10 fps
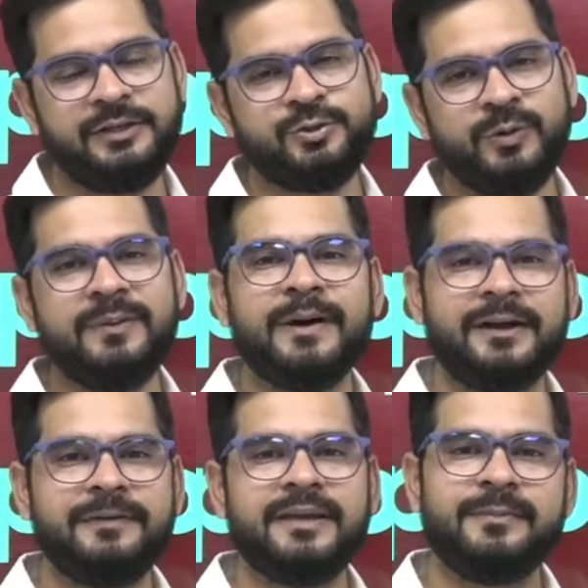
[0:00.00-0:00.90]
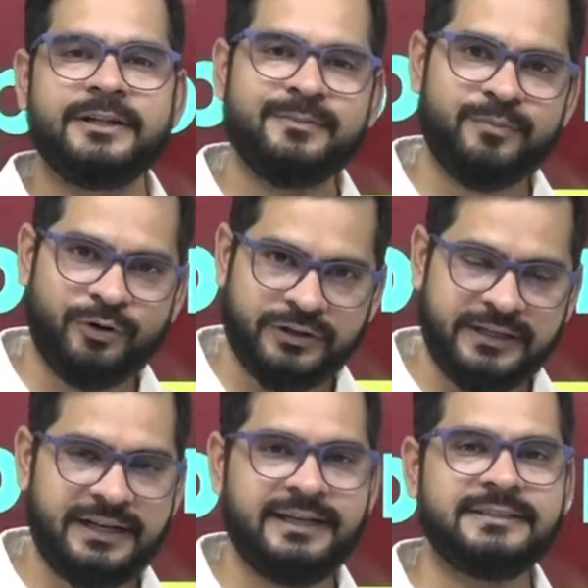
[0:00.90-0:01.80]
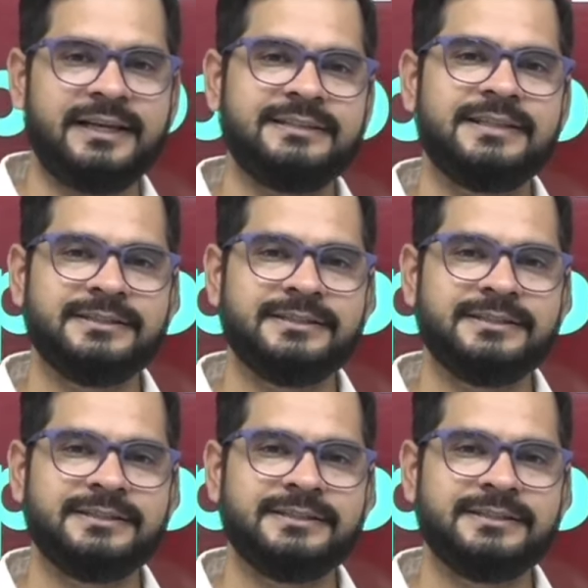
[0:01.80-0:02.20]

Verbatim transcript: जो कि बारहवीं के बाद इंपॉर्टेंट हैं साइंस की